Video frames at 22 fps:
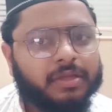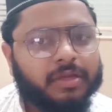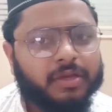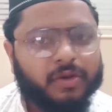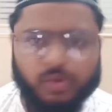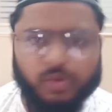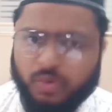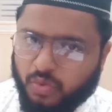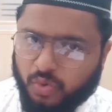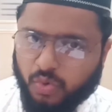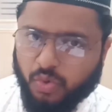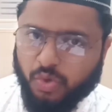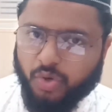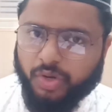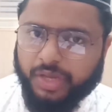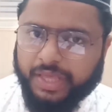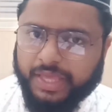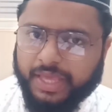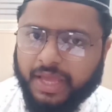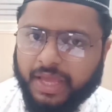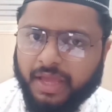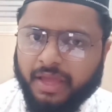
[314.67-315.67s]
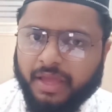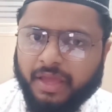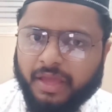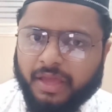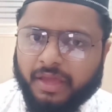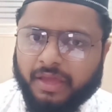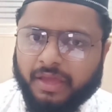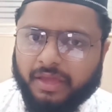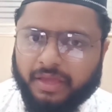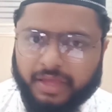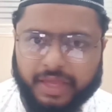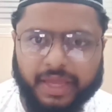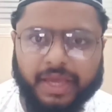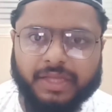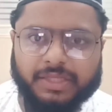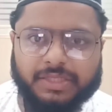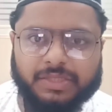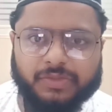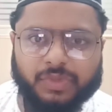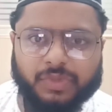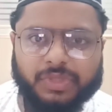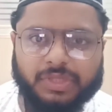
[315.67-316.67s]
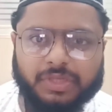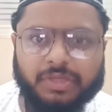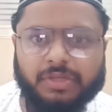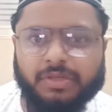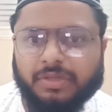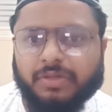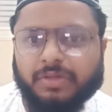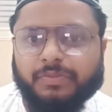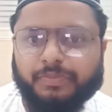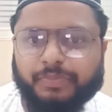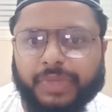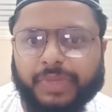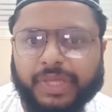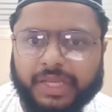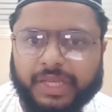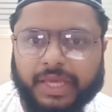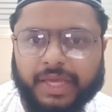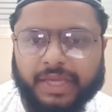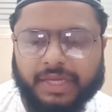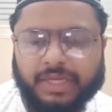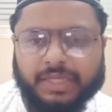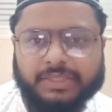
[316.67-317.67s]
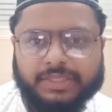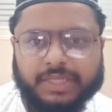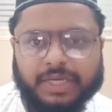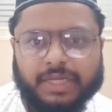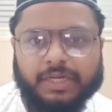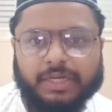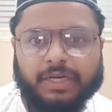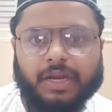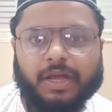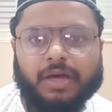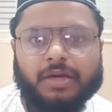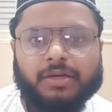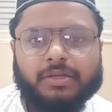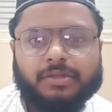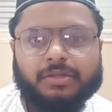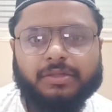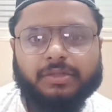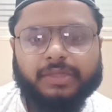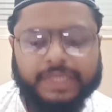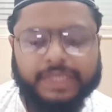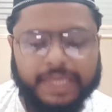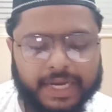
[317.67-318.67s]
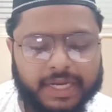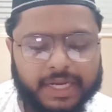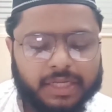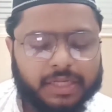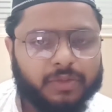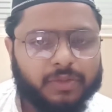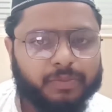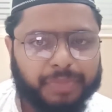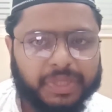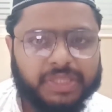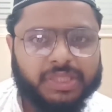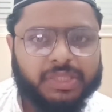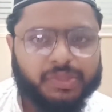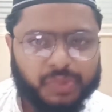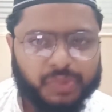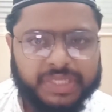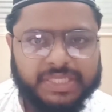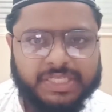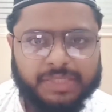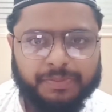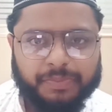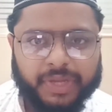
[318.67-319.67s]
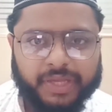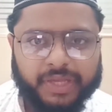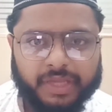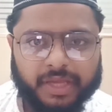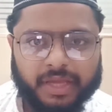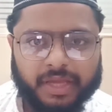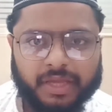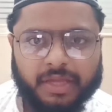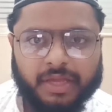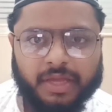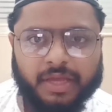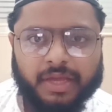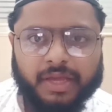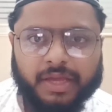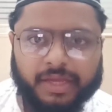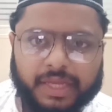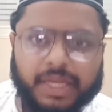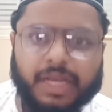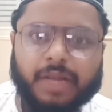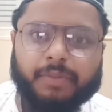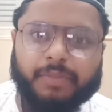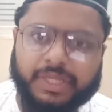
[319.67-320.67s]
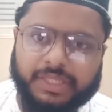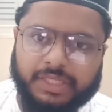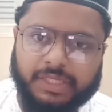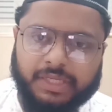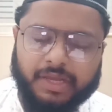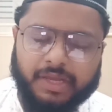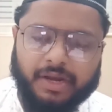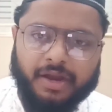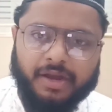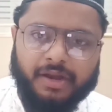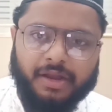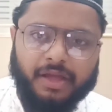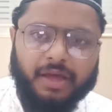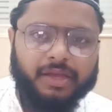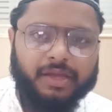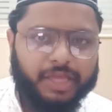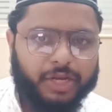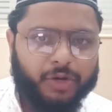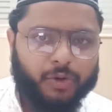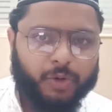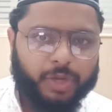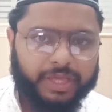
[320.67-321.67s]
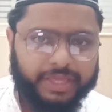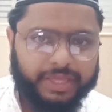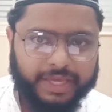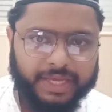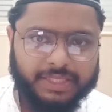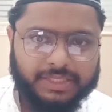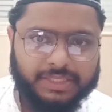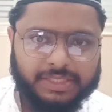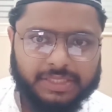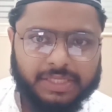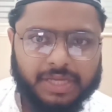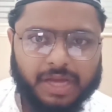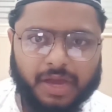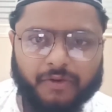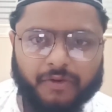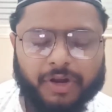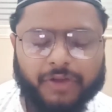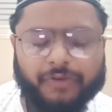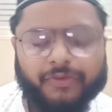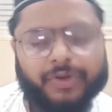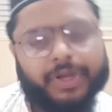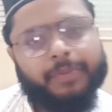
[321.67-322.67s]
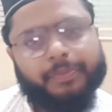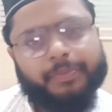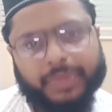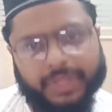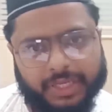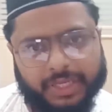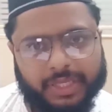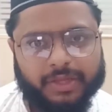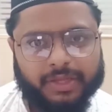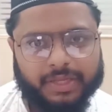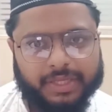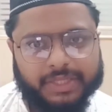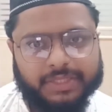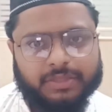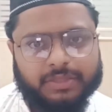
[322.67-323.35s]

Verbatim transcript: உங்களுடைய ஏஜ் வந்து பெரிய ஏஜா இருக்கலாம் எனக்கு பத்து வயசு பையன் என்னை மதிக்கிறான்னா என்னுடைய ஏஜ் அவனை விட பெரிய ஏஜ்